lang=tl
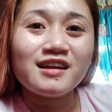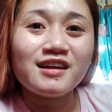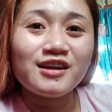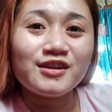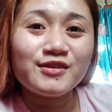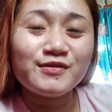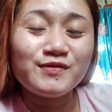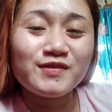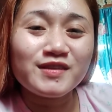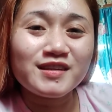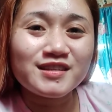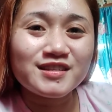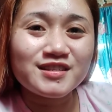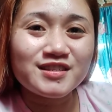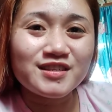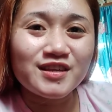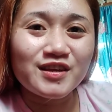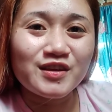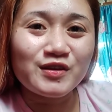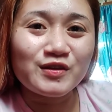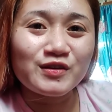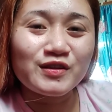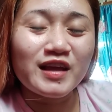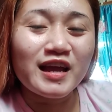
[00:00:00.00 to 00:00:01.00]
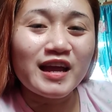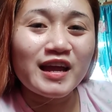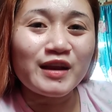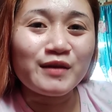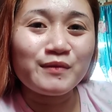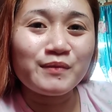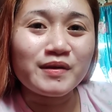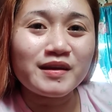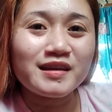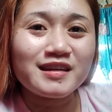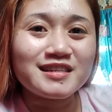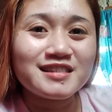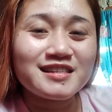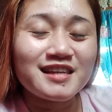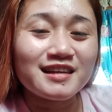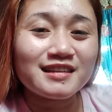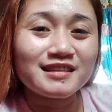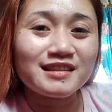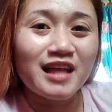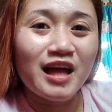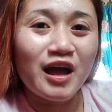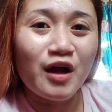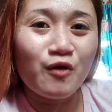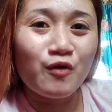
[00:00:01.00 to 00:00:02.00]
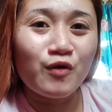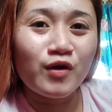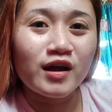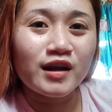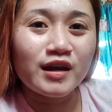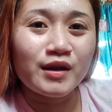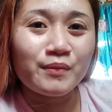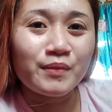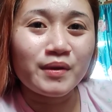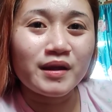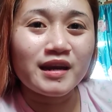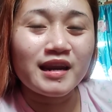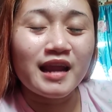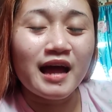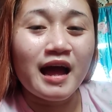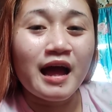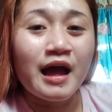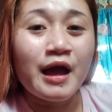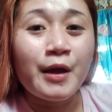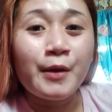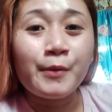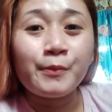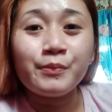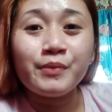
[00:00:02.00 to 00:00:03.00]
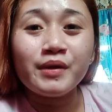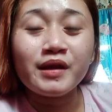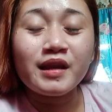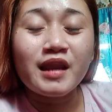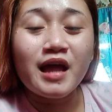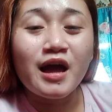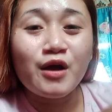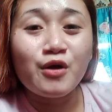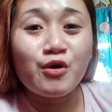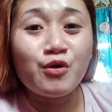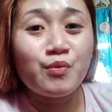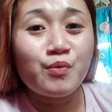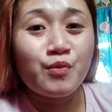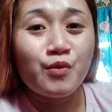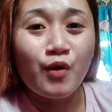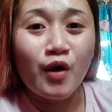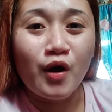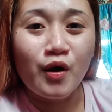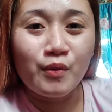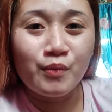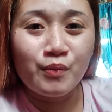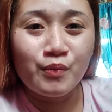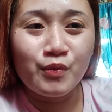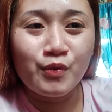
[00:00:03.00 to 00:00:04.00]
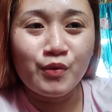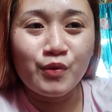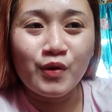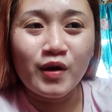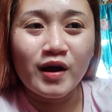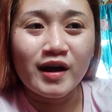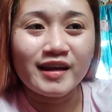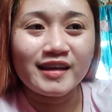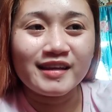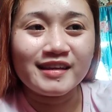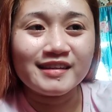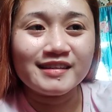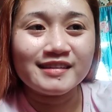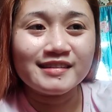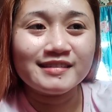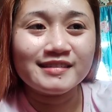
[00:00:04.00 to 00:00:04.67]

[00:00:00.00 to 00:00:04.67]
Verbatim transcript: God bless sa'yo dahil may isang tao pa naman na binago mo ang buhay.